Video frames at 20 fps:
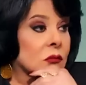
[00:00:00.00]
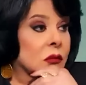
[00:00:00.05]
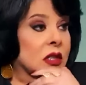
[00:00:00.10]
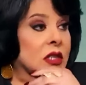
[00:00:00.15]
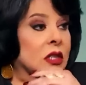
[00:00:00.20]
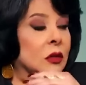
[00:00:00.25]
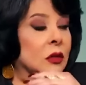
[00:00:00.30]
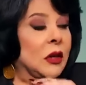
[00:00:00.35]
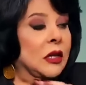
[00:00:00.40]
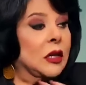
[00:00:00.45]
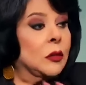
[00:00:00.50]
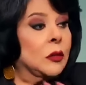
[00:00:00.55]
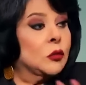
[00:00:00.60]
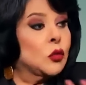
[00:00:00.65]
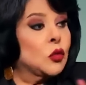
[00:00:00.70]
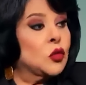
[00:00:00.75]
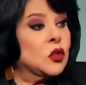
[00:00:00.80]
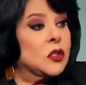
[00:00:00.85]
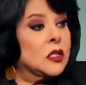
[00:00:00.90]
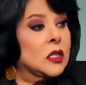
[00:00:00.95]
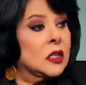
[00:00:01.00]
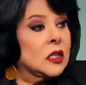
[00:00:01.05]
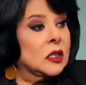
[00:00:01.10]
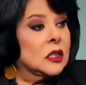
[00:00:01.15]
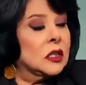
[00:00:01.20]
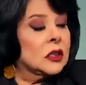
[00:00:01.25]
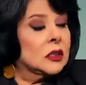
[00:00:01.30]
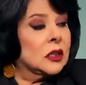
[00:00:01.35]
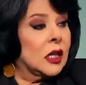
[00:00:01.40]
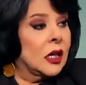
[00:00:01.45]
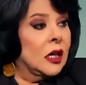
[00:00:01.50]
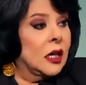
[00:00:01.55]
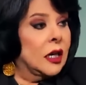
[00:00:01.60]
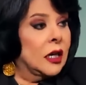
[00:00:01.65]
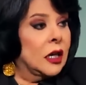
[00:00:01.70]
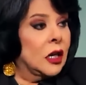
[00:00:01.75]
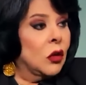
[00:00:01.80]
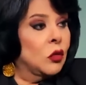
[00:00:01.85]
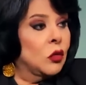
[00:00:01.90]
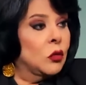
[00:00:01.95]
سألت إسعاد يونس هشام
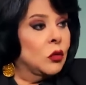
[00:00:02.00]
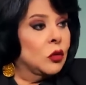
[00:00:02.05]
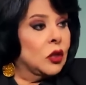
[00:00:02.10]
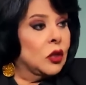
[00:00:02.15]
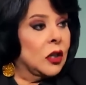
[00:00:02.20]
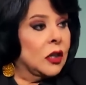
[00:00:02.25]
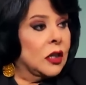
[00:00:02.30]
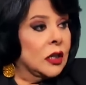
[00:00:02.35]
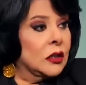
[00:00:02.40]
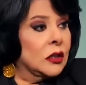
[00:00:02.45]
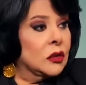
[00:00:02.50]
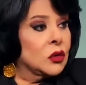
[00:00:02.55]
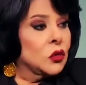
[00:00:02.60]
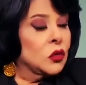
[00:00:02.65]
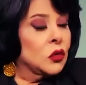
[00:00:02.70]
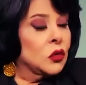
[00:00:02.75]
عن رد فعل أحمد